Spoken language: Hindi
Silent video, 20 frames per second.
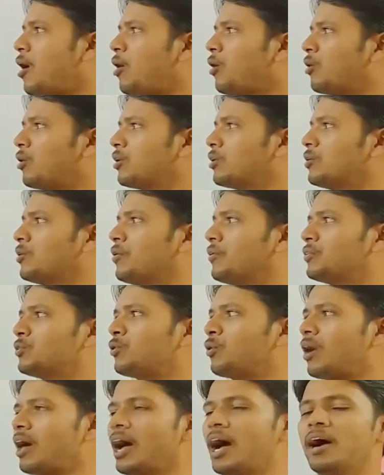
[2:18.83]
और
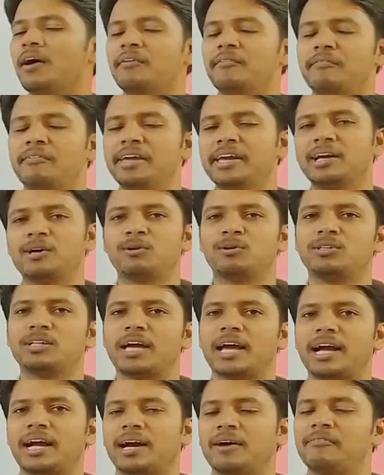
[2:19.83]
थोड़ा वीक हो
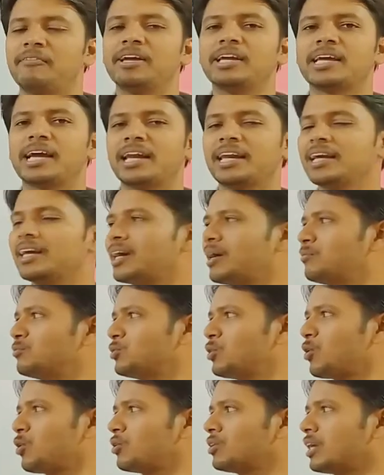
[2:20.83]
जाएगा वीक यानी
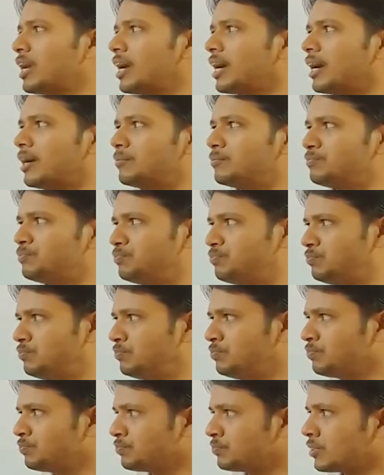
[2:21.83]
कमजोर हो
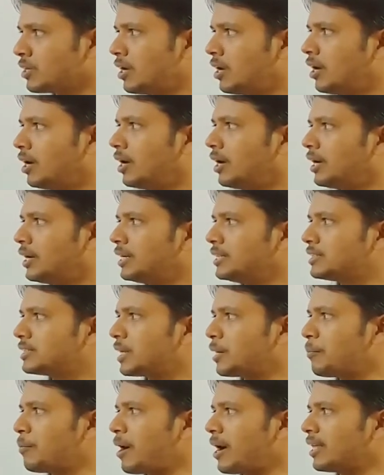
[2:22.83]
जाएगा
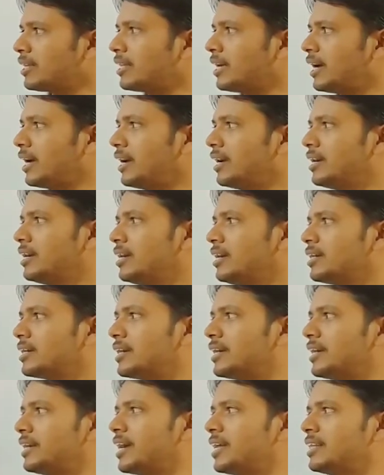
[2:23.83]
इसके बाद है
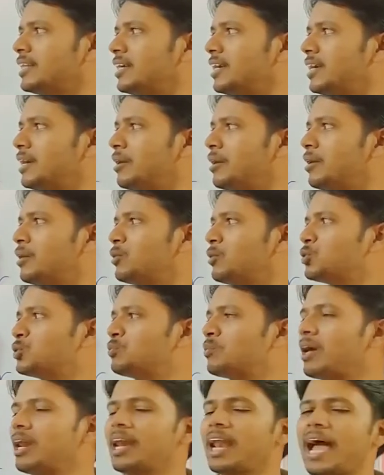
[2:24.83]
कि यदि
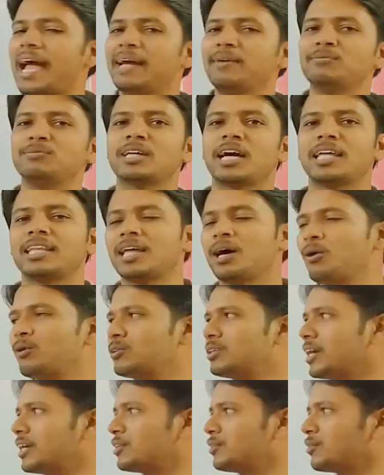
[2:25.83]
उसमें लाइम ज्यादा हो
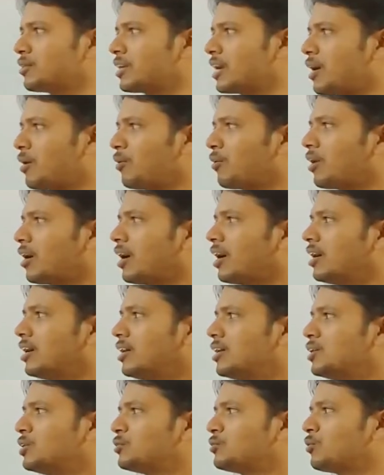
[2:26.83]
जाए तो क्या होगा
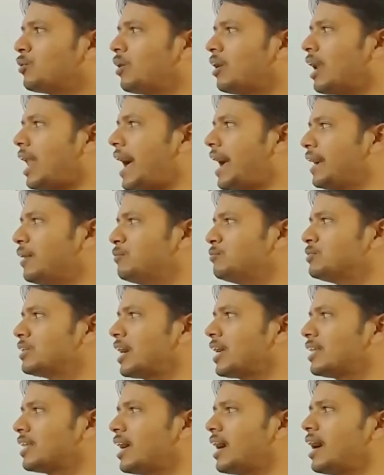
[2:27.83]
तो लाइम
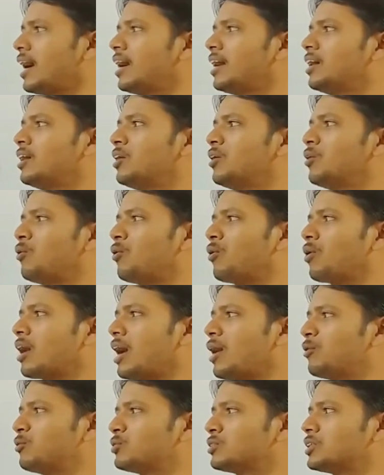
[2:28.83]
ज्यादा
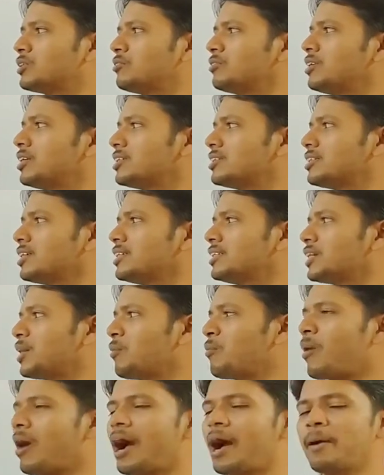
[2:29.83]
होगा उसकी वजह से
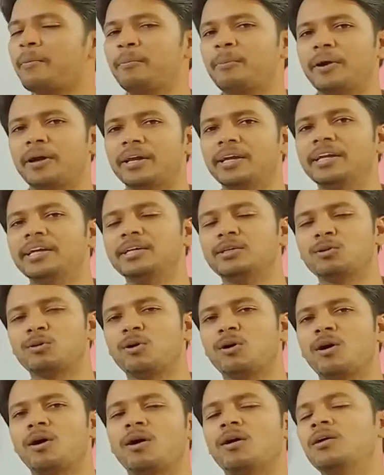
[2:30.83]
जब आप ईट
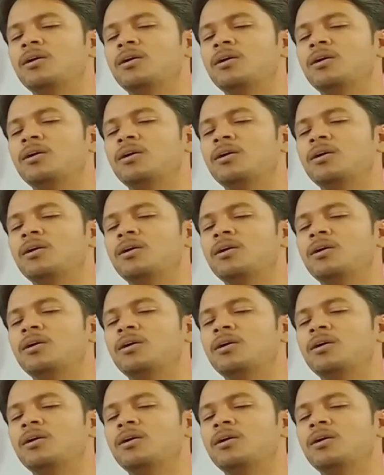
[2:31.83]
को